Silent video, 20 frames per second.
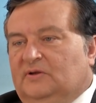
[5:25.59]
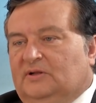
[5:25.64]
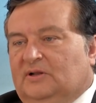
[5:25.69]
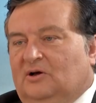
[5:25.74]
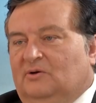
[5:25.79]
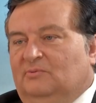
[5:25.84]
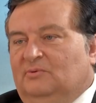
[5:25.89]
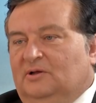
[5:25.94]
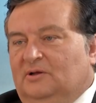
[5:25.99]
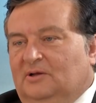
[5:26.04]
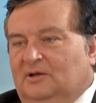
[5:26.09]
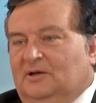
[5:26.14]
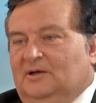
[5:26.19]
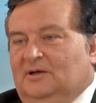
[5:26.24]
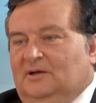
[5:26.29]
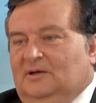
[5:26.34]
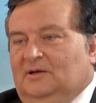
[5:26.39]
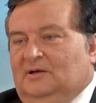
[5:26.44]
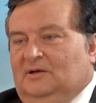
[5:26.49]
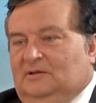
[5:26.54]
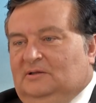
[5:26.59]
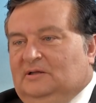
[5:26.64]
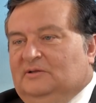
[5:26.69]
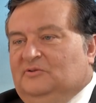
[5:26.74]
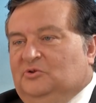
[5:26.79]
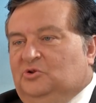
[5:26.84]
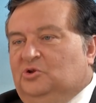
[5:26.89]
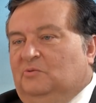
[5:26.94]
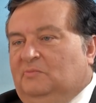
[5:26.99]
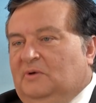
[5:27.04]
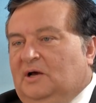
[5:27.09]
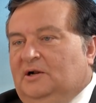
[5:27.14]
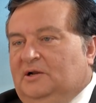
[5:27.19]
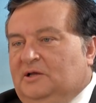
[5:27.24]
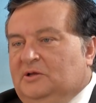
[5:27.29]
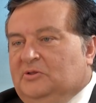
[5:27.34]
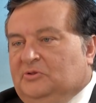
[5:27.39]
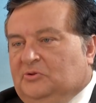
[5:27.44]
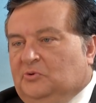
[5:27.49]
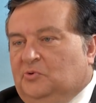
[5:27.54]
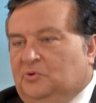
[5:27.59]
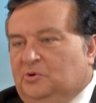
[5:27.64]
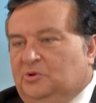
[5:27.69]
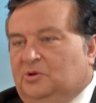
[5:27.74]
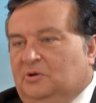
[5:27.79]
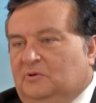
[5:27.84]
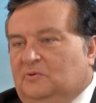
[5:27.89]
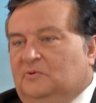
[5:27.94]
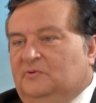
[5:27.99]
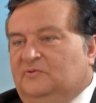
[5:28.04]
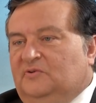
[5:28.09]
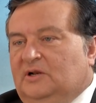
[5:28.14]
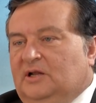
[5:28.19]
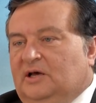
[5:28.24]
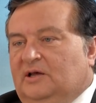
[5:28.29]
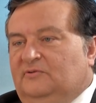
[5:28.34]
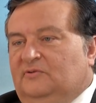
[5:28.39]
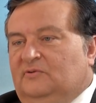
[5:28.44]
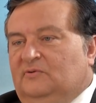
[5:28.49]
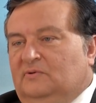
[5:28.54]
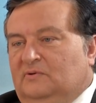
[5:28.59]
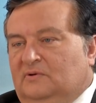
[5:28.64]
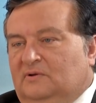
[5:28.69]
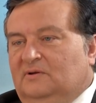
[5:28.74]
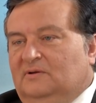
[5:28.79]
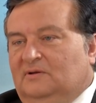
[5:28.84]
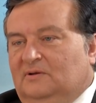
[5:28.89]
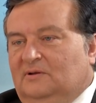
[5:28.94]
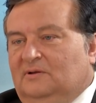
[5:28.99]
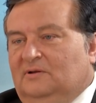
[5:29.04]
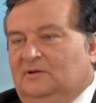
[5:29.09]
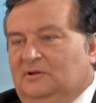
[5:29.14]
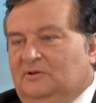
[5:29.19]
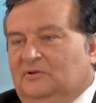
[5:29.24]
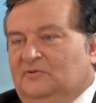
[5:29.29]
Ich glaube, das ist schon mal eine historische große Leistung äh,